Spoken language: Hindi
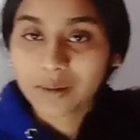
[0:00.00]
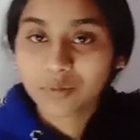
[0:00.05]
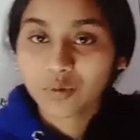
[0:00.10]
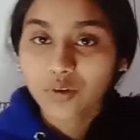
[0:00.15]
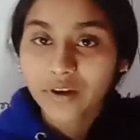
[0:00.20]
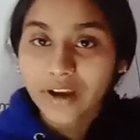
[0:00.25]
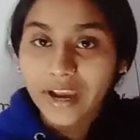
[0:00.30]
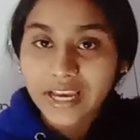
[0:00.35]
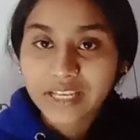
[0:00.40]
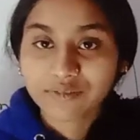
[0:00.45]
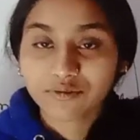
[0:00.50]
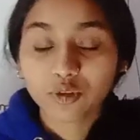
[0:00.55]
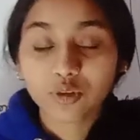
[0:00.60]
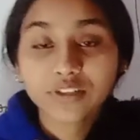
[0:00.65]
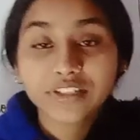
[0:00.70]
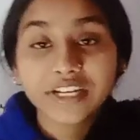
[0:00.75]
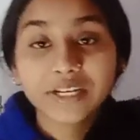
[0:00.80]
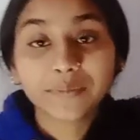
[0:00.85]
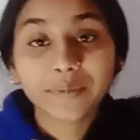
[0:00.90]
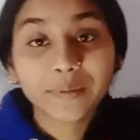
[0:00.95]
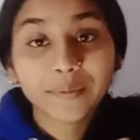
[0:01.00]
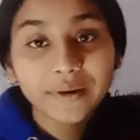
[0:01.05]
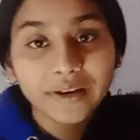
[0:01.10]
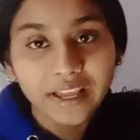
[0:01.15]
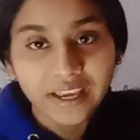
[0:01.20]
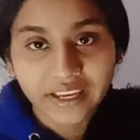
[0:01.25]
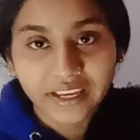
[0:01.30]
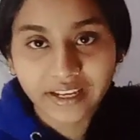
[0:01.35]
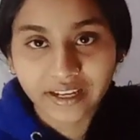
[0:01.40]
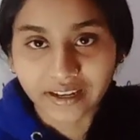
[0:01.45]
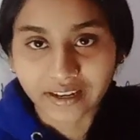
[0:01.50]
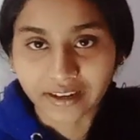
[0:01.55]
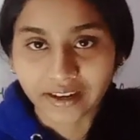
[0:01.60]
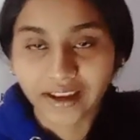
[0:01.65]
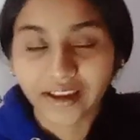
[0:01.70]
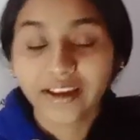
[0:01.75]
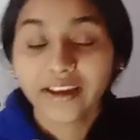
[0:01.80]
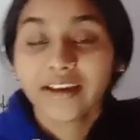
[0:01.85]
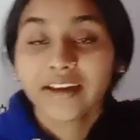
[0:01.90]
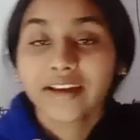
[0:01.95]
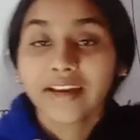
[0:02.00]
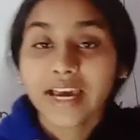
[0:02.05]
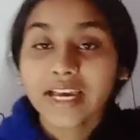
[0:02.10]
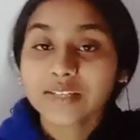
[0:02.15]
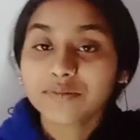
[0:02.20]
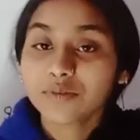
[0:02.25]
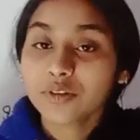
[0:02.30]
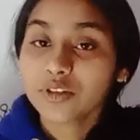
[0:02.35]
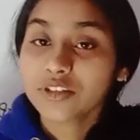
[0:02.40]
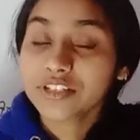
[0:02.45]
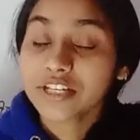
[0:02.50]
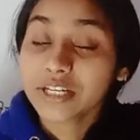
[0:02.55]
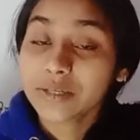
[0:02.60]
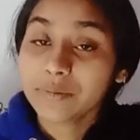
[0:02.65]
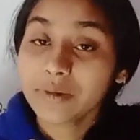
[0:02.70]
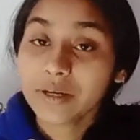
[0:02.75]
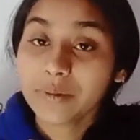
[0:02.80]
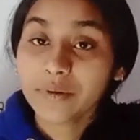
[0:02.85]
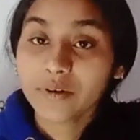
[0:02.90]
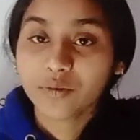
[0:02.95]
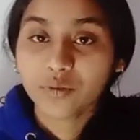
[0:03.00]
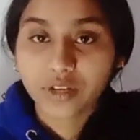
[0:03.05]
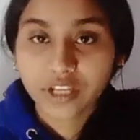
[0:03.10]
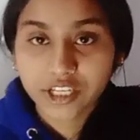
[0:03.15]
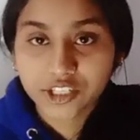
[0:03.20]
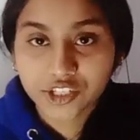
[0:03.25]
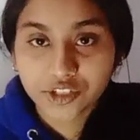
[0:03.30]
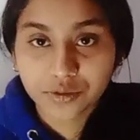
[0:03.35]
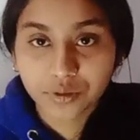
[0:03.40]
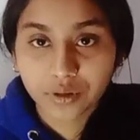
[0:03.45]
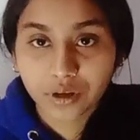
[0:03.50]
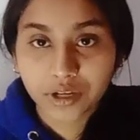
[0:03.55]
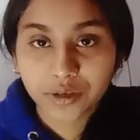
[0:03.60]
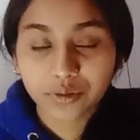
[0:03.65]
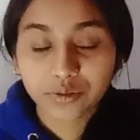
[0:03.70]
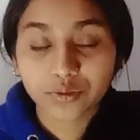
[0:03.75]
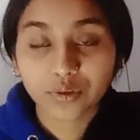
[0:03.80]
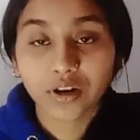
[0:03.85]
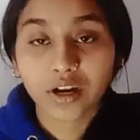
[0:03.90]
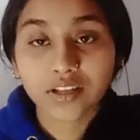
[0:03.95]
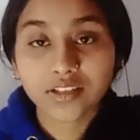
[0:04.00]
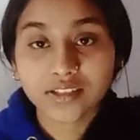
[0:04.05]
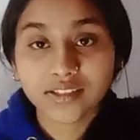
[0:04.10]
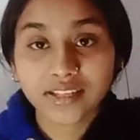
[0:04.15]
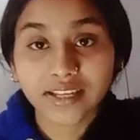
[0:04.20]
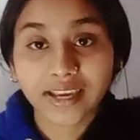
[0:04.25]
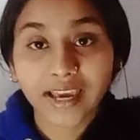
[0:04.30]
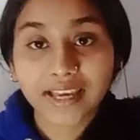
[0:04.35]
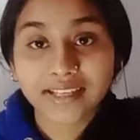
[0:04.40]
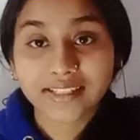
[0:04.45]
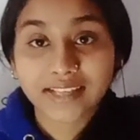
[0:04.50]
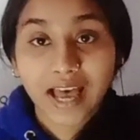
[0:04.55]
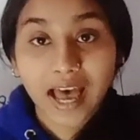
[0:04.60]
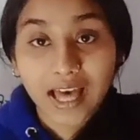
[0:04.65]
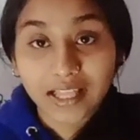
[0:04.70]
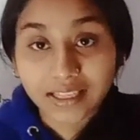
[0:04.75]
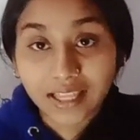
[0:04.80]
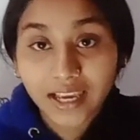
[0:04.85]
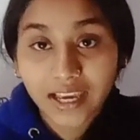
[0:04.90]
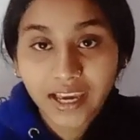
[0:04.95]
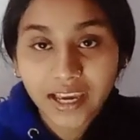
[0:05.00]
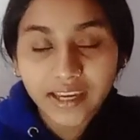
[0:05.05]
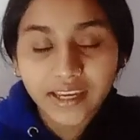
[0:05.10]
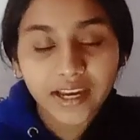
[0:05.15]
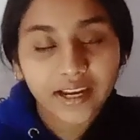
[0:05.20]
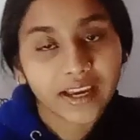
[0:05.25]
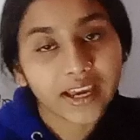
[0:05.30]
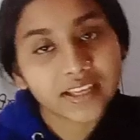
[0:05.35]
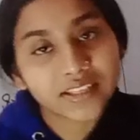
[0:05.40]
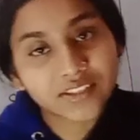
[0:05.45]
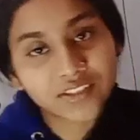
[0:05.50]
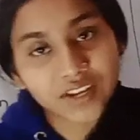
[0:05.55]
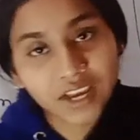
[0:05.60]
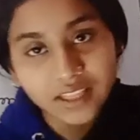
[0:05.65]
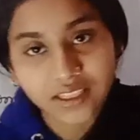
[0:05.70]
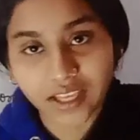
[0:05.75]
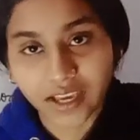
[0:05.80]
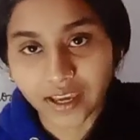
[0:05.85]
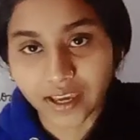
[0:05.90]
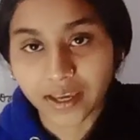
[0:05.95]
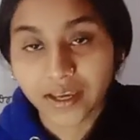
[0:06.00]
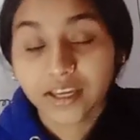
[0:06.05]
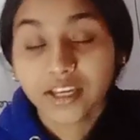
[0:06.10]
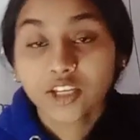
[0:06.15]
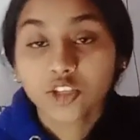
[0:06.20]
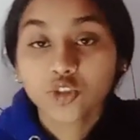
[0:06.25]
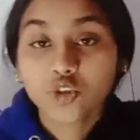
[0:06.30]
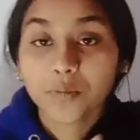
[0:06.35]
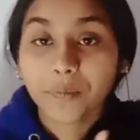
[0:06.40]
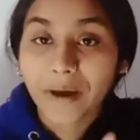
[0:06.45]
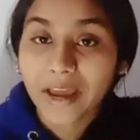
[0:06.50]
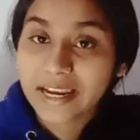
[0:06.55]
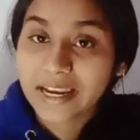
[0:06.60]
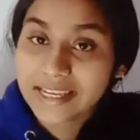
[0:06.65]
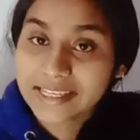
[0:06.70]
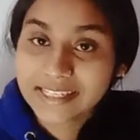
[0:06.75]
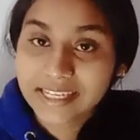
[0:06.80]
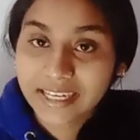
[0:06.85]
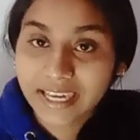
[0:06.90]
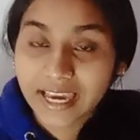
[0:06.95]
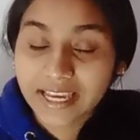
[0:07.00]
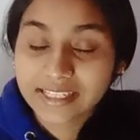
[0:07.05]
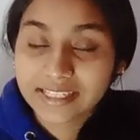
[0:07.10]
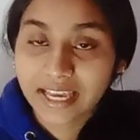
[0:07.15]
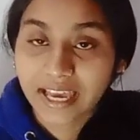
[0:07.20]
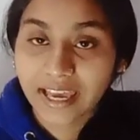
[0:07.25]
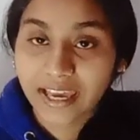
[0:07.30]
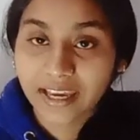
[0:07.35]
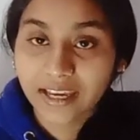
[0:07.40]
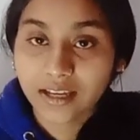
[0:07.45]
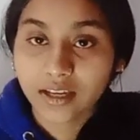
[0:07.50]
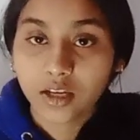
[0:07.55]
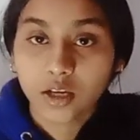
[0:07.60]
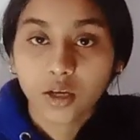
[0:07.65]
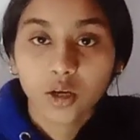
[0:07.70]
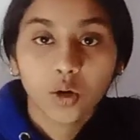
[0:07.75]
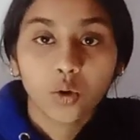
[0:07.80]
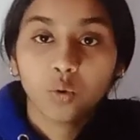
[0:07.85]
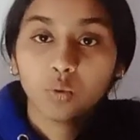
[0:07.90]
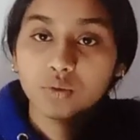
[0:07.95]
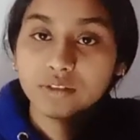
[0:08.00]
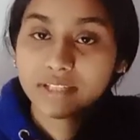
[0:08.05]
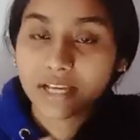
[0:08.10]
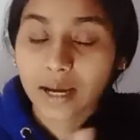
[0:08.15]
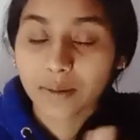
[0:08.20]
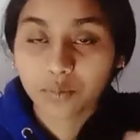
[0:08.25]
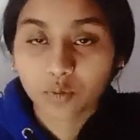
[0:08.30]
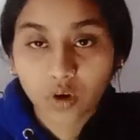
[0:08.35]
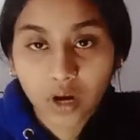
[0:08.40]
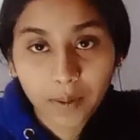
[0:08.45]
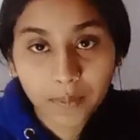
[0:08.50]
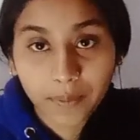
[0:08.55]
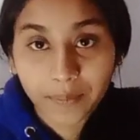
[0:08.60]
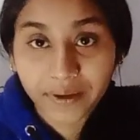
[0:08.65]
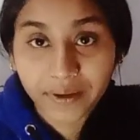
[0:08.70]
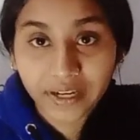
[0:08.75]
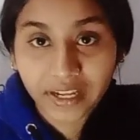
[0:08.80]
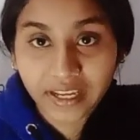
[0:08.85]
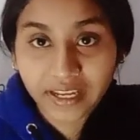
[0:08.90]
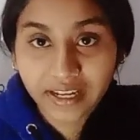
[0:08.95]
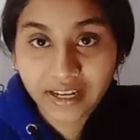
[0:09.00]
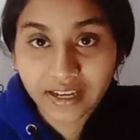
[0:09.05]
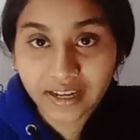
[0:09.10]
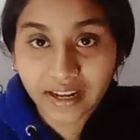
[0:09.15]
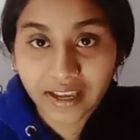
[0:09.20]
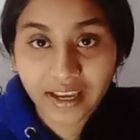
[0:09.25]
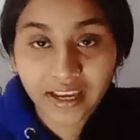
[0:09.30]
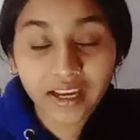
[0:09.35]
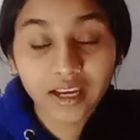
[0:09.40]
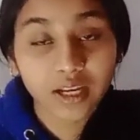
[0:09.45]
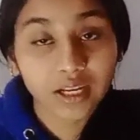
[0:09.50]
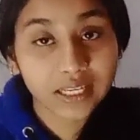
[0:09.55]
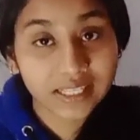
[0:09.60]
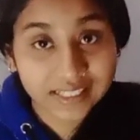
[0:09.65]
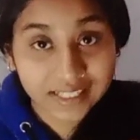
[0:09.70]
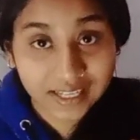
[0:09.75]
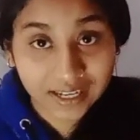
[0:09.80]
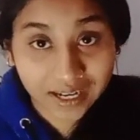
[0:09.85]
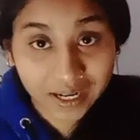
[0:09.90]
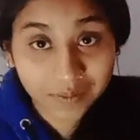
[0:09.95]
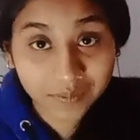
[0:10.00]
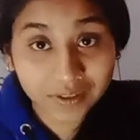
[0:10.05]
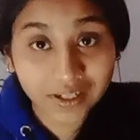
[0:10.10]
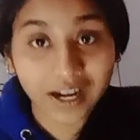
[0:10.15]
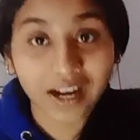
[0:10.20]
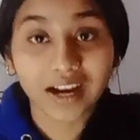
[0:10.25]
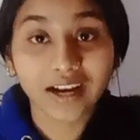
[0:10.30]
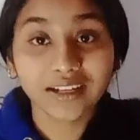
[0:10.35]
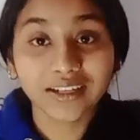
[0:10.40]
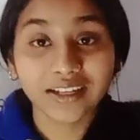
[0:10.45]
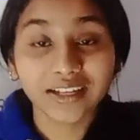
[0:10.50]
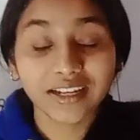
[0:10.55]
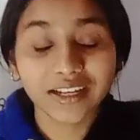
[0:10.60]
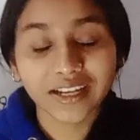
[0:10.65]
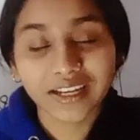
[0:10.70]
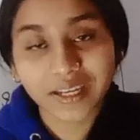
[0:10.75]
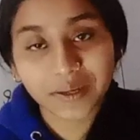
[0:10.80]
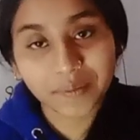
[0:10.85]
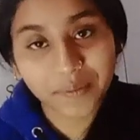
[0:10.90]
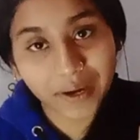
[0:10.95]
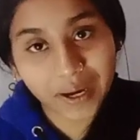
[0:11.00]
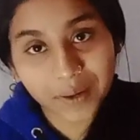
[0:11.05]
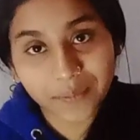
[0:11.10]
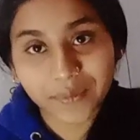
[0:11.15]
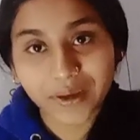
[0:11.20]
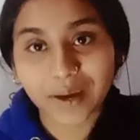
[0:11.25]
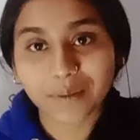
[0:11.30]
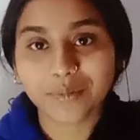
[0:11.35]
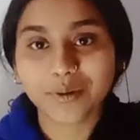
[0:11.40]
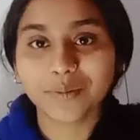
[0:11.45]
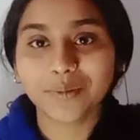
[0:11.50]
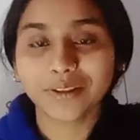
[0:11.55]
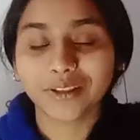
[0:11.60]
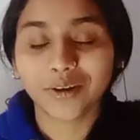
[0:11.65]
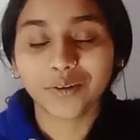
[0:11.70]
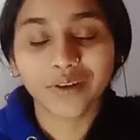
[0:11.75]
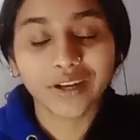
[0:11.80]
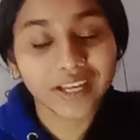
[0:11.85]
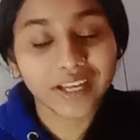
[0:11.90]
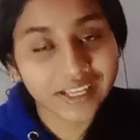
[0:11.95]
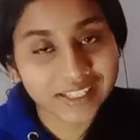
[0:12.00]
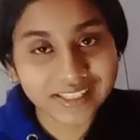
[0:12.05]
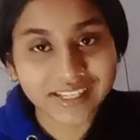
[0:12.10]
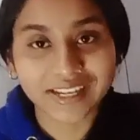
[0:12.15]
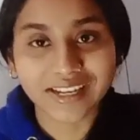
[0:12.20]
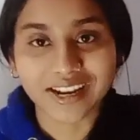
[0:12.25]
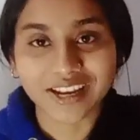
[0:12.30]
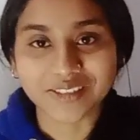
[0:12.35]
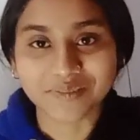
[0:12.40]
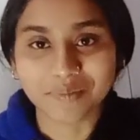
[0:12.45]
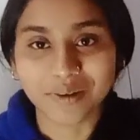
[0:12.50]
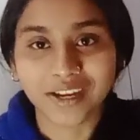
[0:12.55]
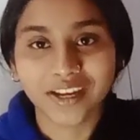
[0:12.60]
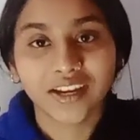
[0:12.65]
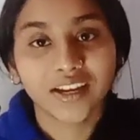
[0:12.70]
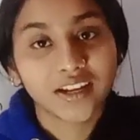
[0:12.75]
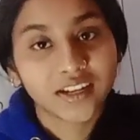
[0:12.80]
आपको कैश फ्लो स्टेटमेंट में नहीं करना है कैश फ्लो स्टेटमेंट में उन्हीं चीज़ों का यूज़ होगा जिससे कैश आता है या कैश जाता है जो पहले से कैश है उसका आपको काम अभी नहीं करना है इसका काम कहाँ करेंगे ये मैं अभी आपको बताऊँगी इसी क्लास में